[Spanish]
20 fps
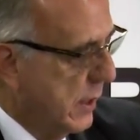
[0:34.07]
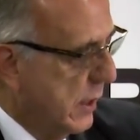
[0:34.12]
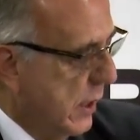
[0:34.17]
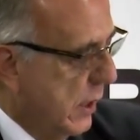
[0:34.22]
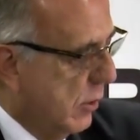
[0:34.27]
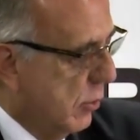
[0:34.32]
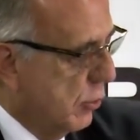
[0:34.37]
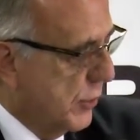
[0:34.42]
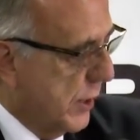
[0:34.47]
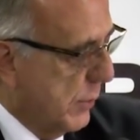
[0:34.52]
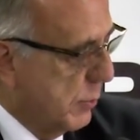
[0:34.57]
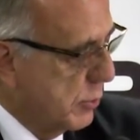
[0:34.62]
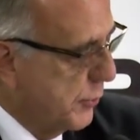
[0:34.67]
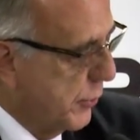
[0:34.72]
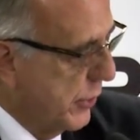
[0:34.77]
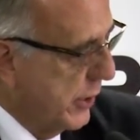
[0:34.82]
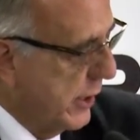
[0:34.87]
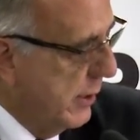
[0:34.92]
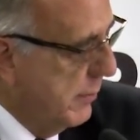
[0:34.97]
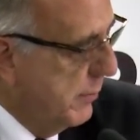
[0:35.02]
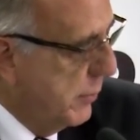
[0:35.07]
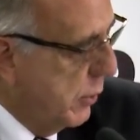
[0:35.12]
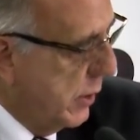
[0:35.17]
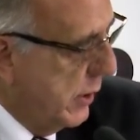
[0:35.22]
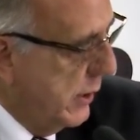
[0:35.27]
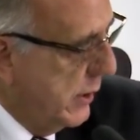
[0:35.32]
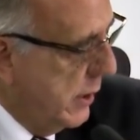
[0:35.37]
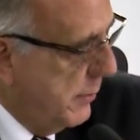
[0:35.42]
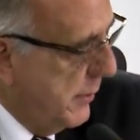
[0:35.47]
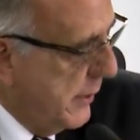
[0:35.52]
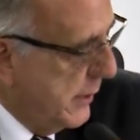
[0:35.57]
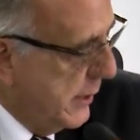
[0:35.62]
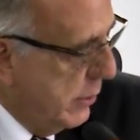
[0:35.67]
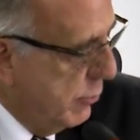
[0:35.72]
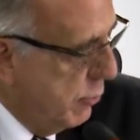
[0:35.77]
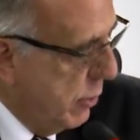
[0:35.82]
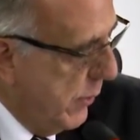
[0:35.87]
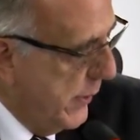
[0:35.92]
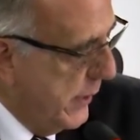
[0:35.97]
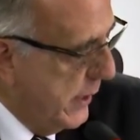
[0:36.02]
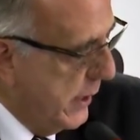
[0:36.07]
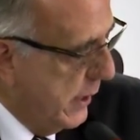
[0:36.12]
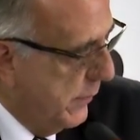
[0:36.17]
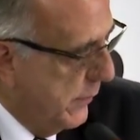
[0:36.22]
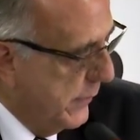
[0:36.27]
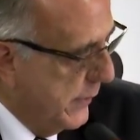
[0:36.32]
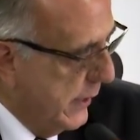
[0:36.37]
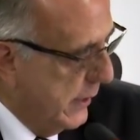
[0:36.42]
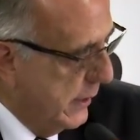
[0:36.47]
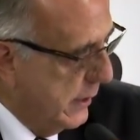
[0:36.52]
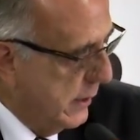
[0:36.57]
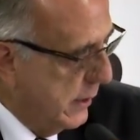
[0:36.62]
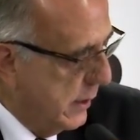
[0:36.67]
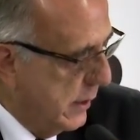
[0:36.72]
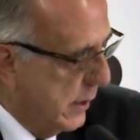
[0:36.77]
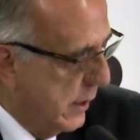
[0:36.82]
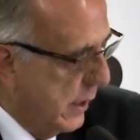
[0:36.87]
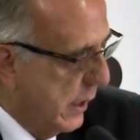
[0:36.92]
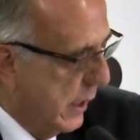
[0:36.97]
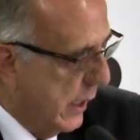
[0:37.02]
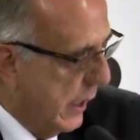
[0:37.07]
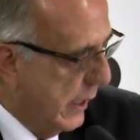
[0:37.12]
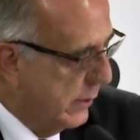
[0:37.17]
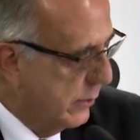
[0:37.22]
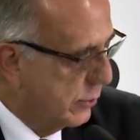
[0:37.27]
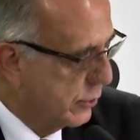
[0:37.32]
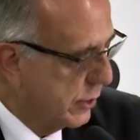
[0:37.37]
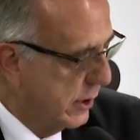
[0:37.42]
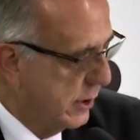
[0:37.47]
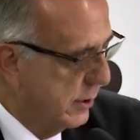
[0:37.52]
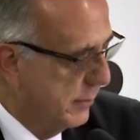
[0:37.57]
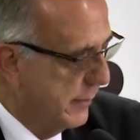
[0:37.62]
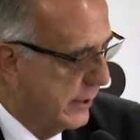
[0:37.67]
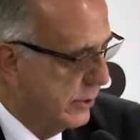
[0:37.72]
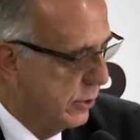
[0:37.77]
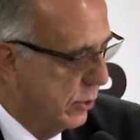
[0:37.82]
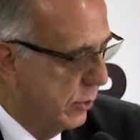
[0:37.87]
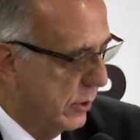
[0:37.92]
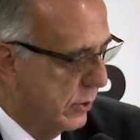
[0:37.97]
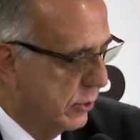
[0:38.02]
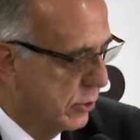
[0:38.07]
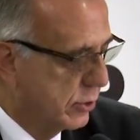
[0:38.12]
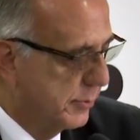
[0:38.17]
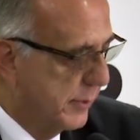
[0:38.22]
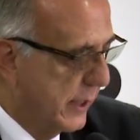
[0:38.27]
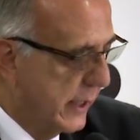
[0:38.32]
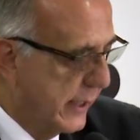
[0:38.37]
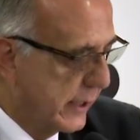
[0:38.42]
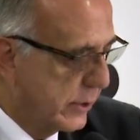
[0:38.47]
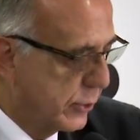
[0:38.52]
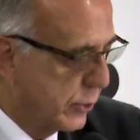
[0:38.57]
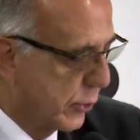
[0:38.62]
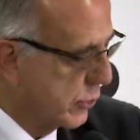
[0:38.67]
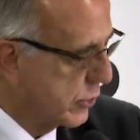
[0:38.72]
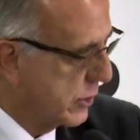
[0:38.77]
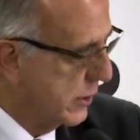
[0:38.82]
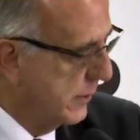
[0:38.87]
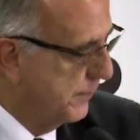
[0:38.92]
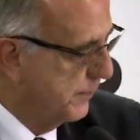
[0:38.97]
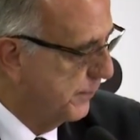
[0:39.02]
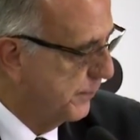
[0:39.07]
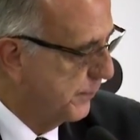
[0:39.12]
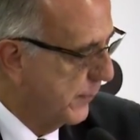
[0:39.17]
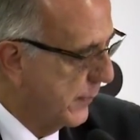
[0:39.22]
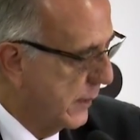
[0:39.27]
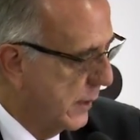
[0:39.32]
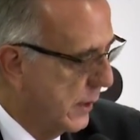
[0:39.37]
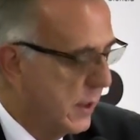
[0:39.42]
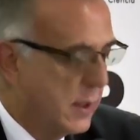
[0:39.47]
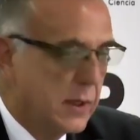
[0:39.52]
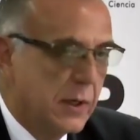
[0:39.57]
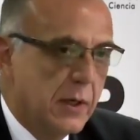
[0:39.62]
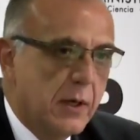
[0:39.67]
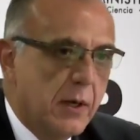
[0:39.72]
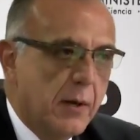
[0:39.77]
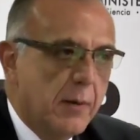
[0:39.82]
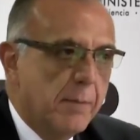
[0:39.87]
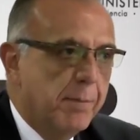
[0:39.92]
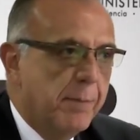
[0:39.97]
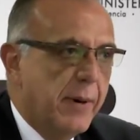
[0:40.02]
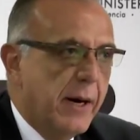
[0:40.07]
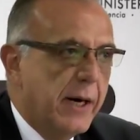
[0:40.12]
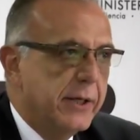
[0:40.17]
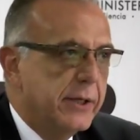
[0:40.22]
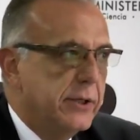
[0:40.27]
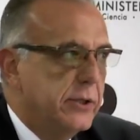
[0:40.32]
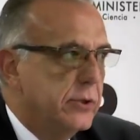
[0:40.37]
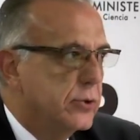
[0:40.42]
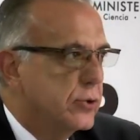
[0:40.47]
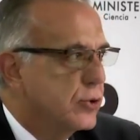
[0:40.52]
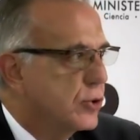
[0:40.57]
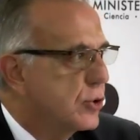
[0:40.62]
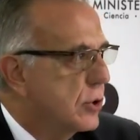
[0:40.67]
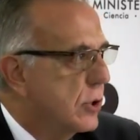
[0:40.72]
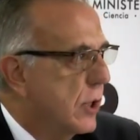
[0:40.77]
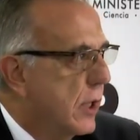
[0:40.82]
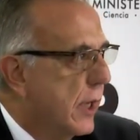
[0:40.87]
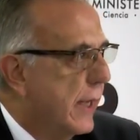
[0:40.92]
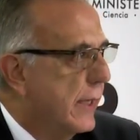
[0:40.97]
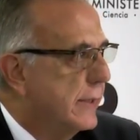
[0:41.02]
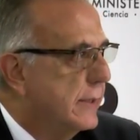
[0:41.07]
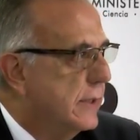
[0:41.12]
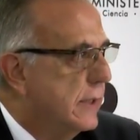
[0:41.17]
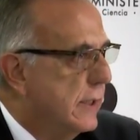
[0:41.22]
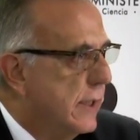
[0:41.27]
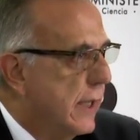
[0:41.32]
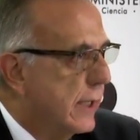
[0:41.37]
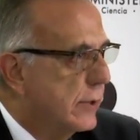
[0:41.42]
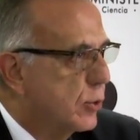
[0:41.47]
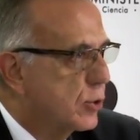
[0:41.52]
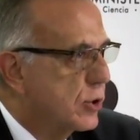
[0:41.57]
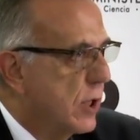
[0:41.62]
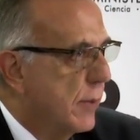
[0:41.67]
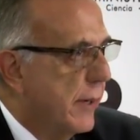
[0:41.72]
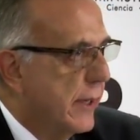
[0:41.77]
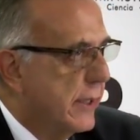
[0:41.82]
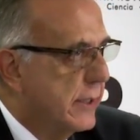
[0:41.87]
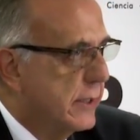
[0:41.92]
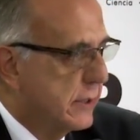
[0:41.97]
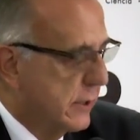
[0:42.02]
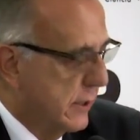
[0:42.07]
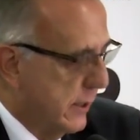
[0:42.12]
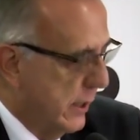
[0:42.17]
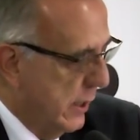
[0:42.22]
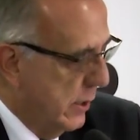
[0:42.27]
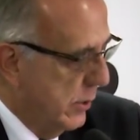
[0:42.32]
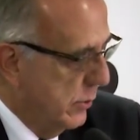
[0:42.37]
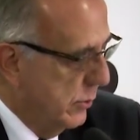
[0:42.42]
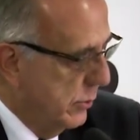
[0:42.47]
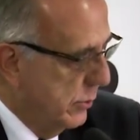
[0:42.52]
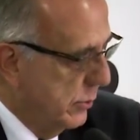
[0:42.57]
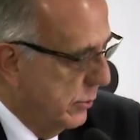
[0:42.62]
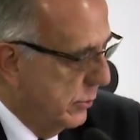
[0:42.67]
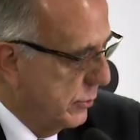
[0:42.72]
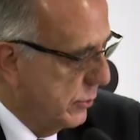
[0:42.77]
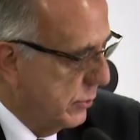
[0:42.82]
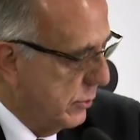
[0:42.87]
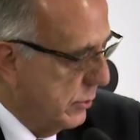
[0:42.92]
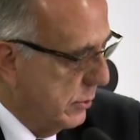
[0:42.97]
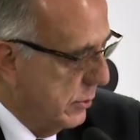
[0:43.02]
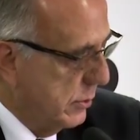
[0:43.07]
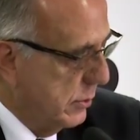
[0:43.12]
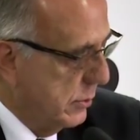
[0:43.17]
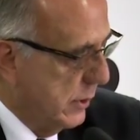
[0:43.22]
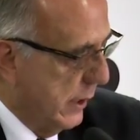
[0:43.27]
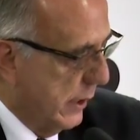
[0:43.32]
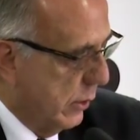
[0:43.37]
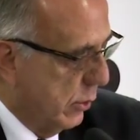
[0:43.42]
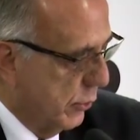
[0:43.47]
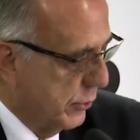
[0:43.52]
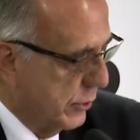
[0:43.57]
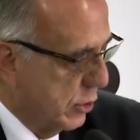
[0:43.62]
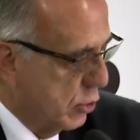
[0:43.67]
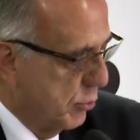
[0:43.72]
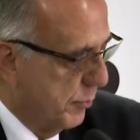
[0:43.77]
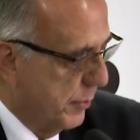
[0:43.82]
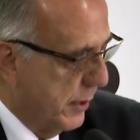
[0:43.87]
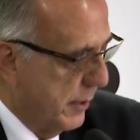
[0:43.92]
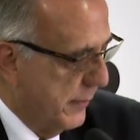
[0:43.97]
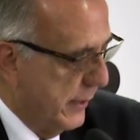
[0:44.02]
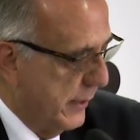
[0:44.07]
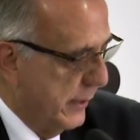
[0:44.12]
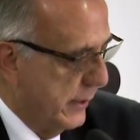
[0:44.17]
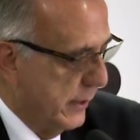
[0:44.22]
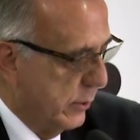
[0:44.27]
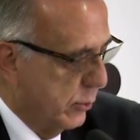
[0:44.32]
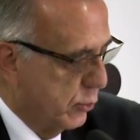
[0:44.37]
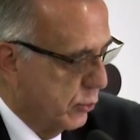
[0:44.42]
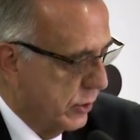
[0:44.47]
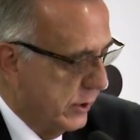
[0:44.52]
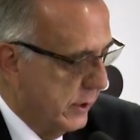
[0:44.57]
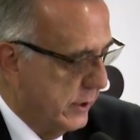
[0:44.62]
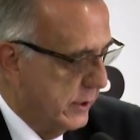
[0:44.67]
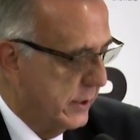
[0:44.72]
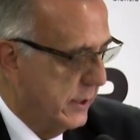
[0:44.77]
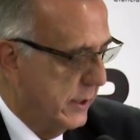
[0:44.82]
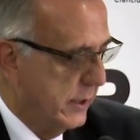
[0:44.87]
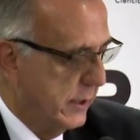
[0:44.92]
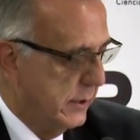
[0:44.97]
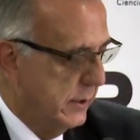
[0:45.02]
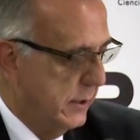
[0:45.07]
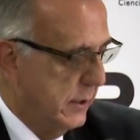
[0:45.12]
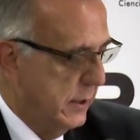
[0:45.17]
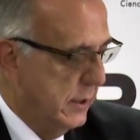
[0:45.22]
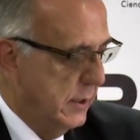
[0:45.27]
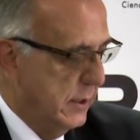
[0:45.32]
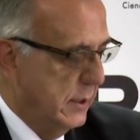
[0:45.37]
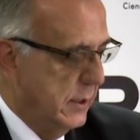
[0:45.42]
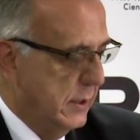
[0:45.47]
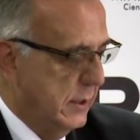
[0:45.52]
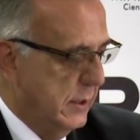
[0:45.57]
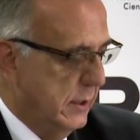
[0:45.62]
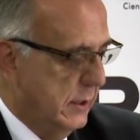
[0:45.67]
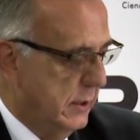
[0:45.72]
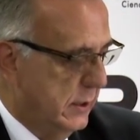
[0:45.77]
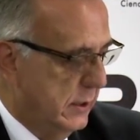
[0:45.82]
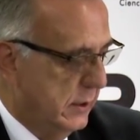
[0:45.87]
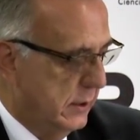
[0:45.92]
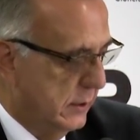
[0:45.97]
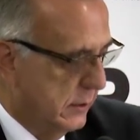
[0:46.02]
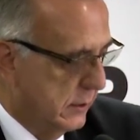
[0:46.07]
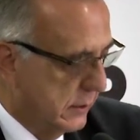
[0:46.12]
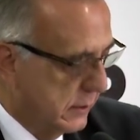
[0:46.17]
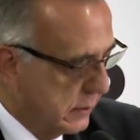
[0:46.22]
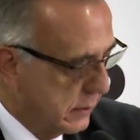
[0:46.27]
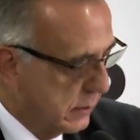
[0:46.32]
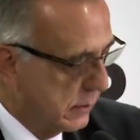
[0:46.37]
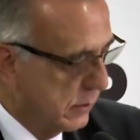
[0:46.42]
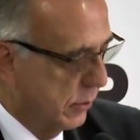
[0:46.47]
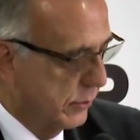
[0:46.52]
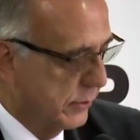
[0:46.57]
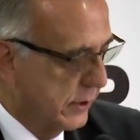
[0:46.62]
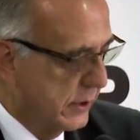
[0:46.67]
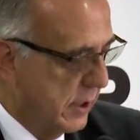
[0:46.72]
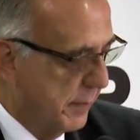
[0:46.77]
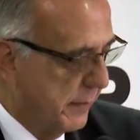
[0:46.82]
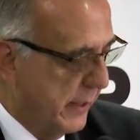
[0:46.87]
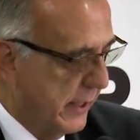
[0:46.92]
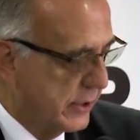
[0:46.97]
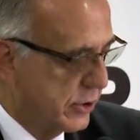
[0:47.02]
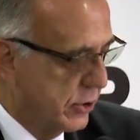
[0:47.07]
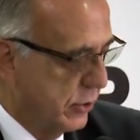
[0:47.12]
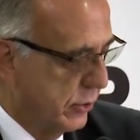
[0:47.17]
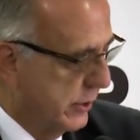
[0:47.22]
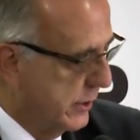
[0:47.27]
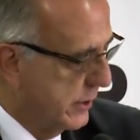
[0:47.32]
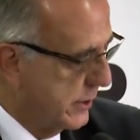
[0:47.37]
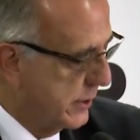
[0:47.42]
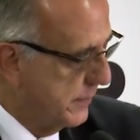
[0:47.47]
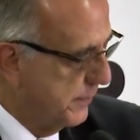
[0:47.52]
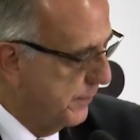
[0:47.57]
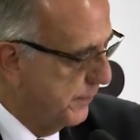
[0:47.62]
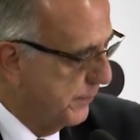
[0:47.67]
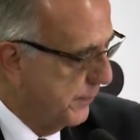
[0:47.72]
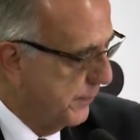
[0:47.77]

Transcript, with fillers: Encontramos, por ejemplo, que del 29 de abril al 12 de mayo del 2014, varios candidatos a magistrados de Corte Suprema de Justicia y Cortes de Apelaciones